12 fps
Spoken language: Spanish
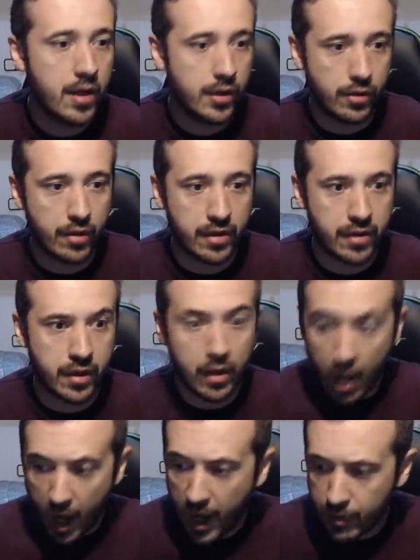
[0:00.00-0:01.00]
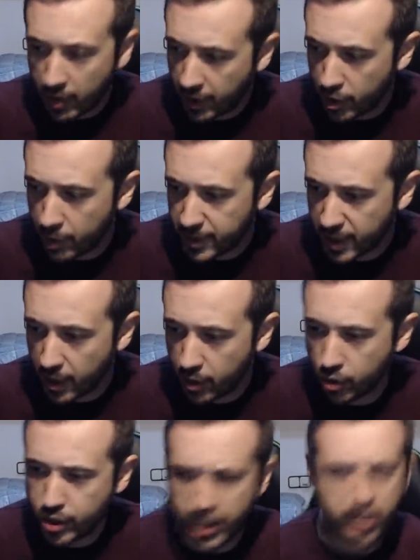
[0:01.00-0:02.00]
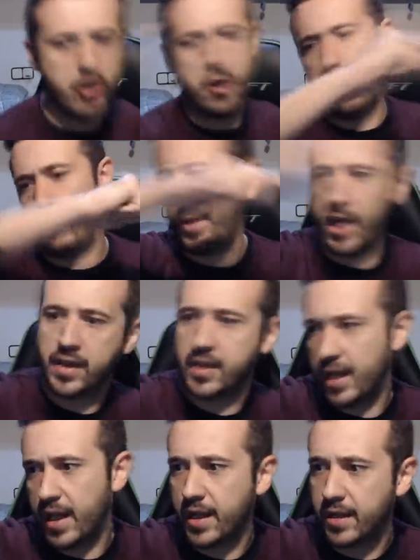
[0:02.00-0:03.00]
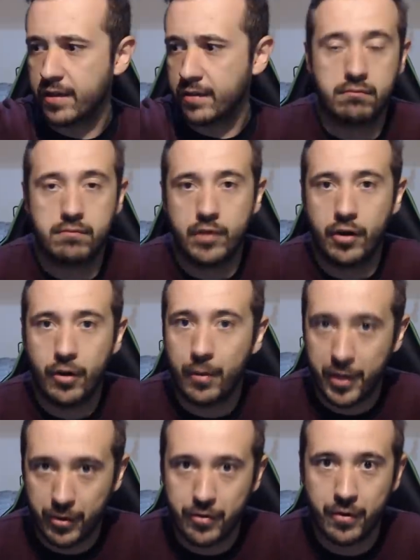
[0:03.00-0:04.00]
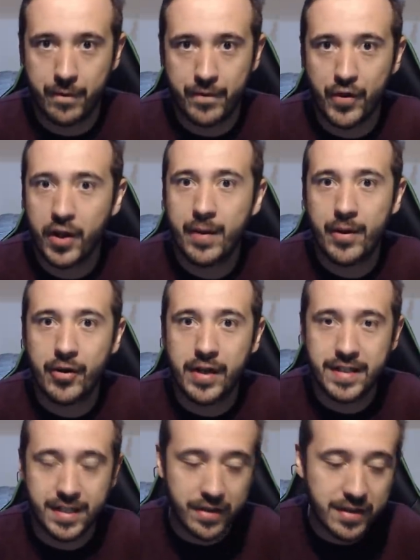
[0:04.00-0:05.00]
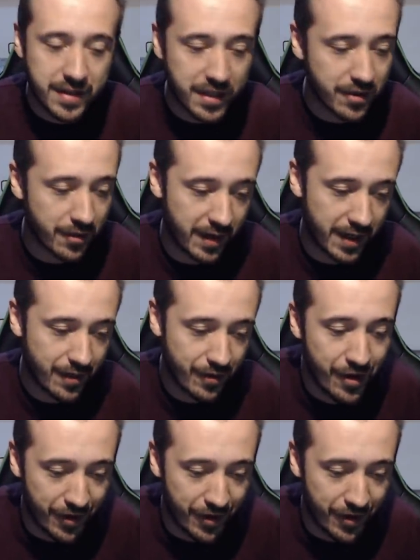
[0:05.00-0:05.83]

No decir, ah, no has querido pesar el coche, pit lane. No lo veo, no le veo el sentido, ¿vale? No.